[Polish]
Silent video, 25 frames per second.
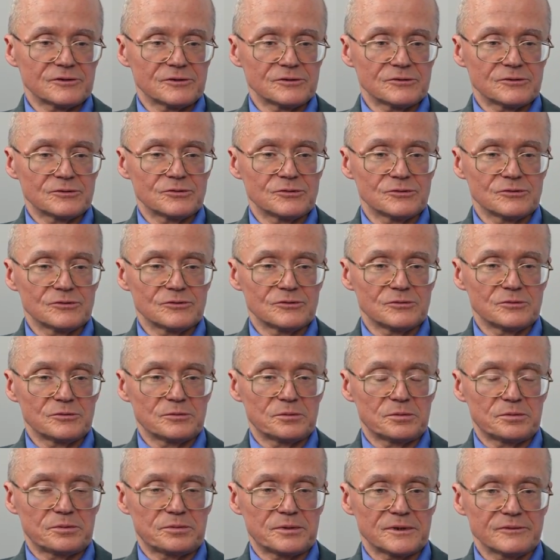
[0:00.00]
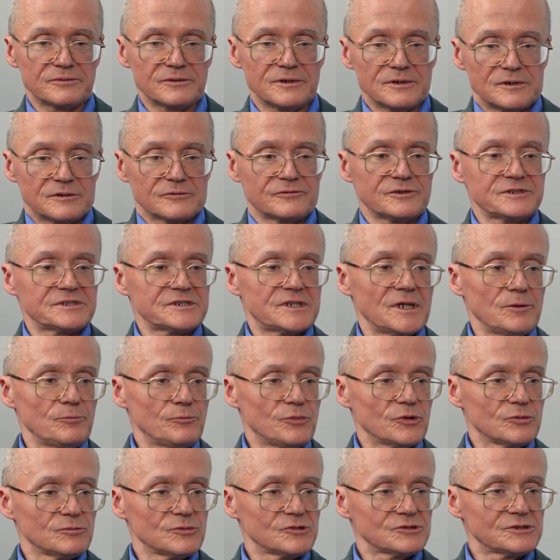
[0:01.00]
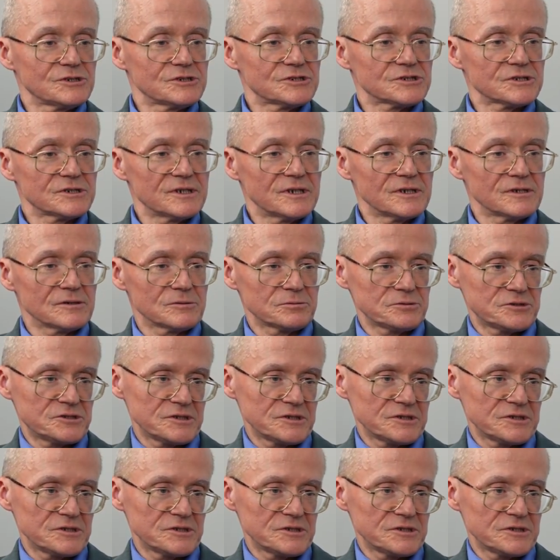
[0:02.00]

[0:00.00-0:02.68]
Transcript: wokół pewnego występu muzycznego.